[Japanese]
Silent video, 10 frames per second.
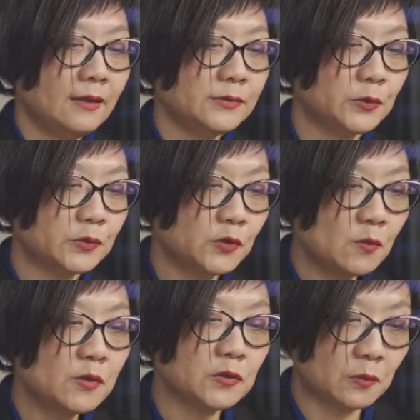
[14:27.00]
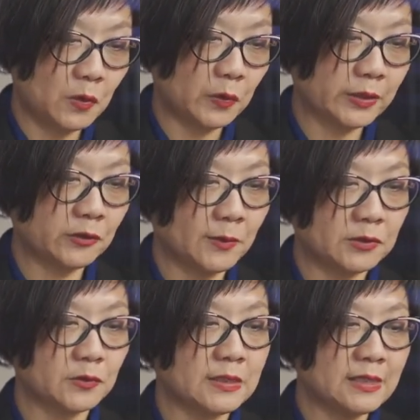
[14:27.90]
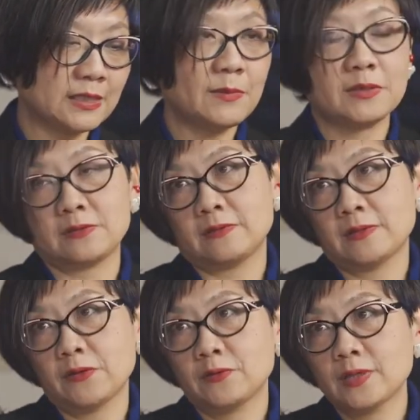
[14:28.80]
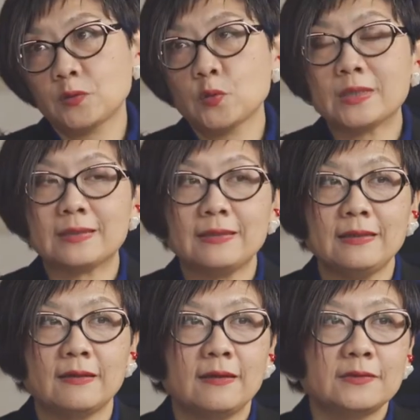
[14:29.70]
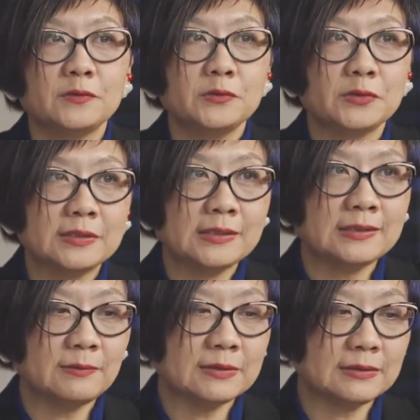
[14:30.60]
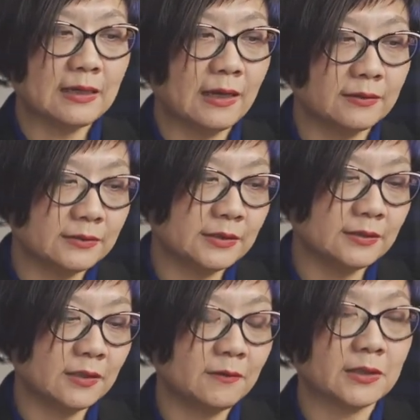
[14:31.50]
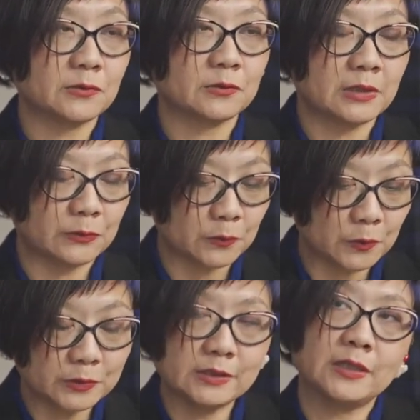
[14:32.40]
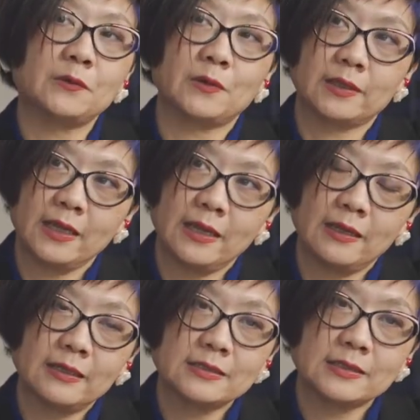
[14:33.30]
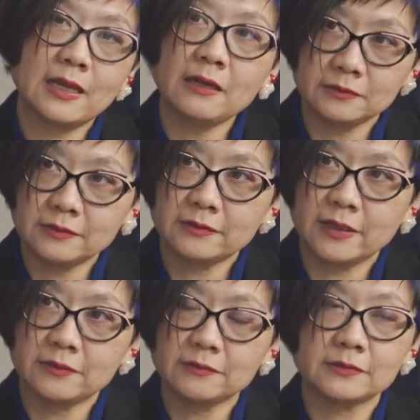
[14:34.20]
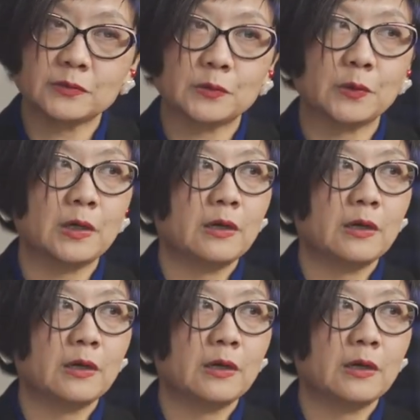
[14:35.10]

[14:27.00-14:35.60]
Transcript: そのそもそも例えば女性差別って言った時にその女性差別が白人なのかあの黒人なのかで違うっていう、うん、その、